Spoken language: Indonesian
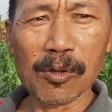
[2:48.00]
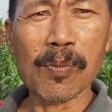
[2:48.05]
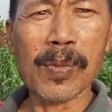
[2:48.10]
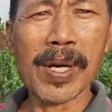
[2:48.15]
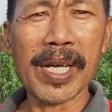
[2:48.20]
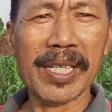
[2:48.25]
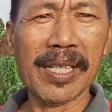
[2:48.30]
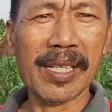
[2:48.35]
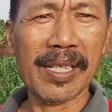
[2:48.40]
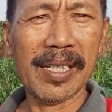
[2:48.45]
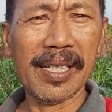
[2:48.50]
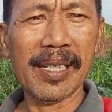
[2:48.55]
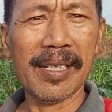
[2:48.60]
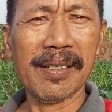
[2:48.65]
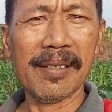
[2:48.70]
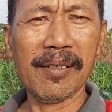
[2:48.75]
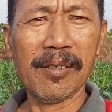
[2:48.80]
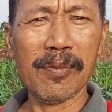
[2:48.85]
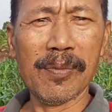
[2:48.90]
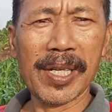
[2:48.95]
lumayan
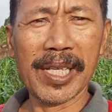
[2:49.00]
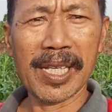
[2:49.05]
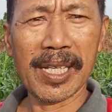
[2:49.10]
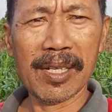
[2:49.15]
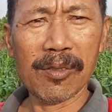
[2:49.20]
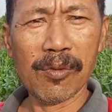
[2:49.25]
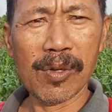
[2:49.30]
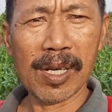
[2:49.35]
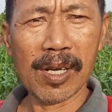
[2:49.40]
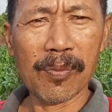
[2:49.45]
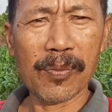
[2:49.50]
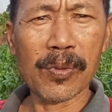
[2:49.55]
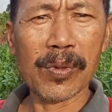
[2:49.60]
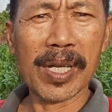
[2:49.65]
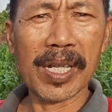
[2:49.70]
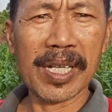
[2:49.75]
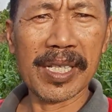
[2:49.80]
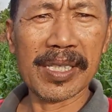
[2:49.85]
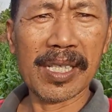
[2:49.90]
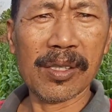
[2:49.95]
ya, lumayan.
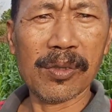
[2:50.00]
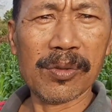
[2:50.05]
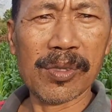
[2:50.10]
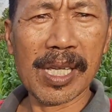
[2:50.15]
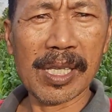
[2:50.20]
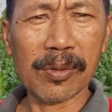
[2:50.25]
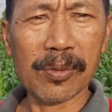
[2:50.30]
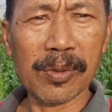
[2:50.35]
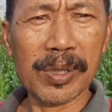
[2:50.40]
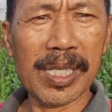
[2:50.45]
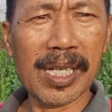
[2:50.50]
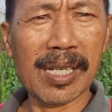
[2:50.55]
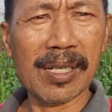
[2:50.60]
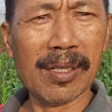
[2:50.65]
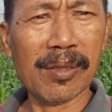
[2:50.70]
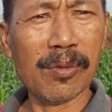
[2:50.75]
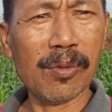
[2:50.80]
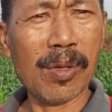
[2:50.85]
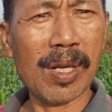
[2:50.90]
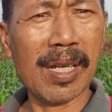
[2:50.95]
Walaupun ada satu-satu yang
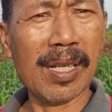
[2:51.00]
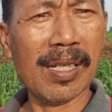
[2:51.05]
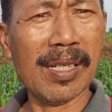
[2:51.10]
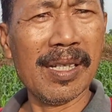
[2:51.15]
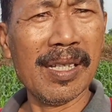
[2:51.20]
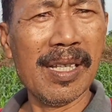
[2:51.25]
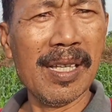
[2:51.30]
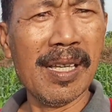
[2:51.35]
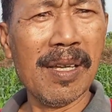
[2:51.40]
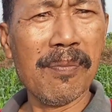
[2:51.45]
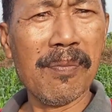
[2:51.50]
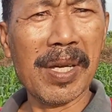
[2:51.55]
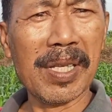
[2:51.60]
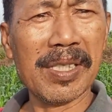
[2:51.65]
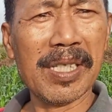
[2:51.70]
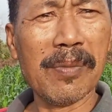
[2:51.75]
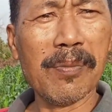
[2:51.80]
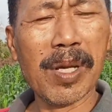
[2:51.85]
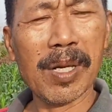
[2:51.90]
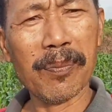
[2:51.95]
kurang
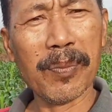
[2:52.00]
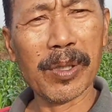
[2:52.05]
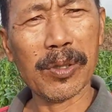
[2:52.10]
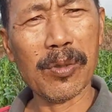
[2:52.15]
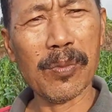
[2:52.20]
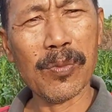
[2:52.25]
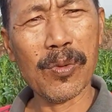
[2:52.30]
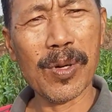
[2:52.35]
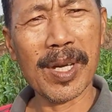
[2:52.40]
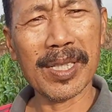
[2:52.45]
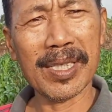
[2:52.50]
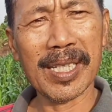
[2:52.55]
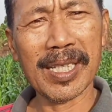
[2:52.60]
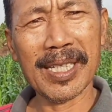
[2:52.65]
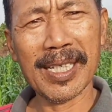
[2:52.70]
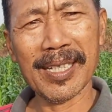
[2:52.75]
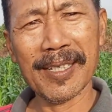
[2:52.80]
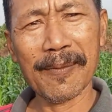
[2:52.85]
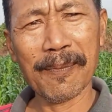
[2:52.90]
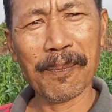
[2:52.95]
maksimal
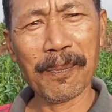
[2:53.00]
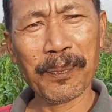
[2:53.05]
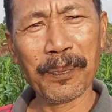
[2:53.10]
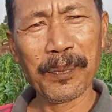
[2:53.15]
pertumbuhannya ya.